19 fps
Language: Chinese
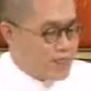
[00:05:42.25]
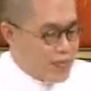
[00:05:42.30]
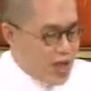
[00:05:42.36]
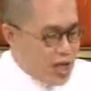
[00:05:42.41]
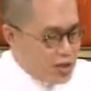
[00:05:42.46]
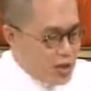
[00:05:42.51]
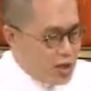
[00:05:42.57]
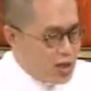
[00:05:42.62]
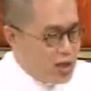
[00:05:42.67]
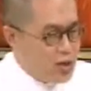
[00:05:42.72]

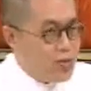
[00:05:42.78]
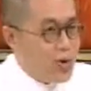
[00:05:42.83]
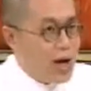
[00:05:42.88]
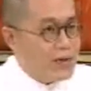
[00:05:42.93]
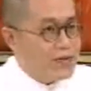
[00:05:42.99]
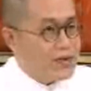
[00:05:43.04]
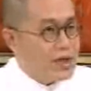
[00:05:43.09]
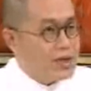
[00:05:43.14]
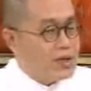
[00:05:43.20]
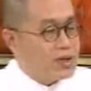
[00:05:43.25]
但到了
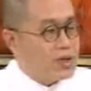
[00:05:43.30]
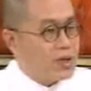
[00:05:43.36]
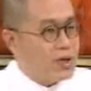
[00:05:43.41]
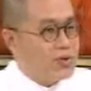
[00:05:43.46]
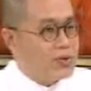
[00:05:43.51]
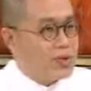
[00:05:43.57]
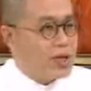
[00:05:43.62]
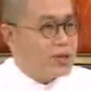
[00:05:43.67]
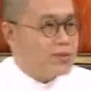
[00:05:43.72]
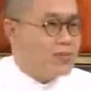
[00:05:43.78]
晚年的时
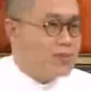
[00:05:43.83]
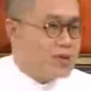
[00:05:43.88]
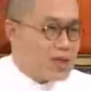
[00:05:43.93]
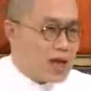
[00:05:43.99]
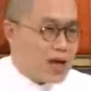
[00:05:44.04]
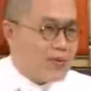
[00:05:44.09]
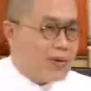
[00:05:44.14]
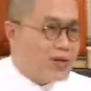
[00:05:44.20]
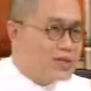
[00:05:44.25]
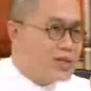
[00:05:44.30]
候呢，那么
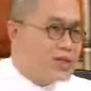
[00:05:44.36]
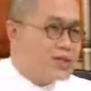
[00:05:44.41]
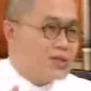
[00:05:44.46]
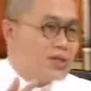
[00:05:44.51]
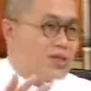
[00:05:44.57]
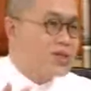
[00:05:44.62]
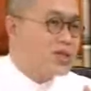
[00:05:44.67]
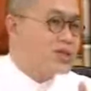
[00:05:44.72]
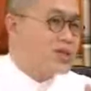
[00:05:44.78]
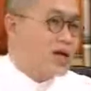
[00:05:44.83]
台湾这几
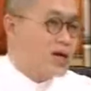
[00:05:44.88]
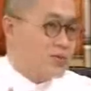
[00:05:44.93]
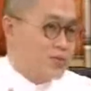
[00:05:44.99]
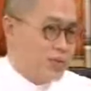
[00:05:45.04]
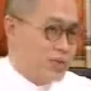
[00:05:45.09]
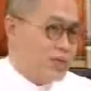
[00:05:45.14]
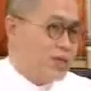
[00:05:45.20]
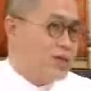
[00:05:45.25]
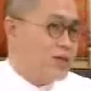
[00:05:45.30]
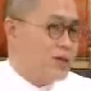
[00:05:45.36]
年政党
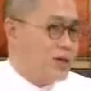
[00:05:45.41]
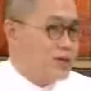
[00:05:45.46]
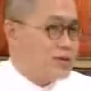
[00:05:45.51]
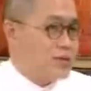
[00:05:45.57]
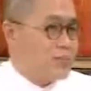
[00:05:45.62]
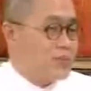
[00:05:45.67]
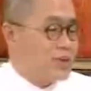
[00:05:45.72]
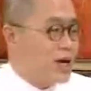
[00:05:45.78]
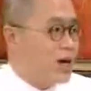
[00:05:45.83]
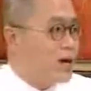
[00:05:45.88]
轮替啊，
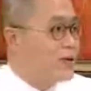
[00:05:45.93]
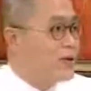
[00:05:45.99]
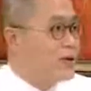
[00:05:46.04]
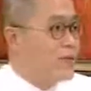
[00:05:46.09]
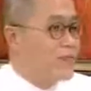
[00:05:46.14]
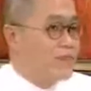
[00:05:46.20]
怎么样？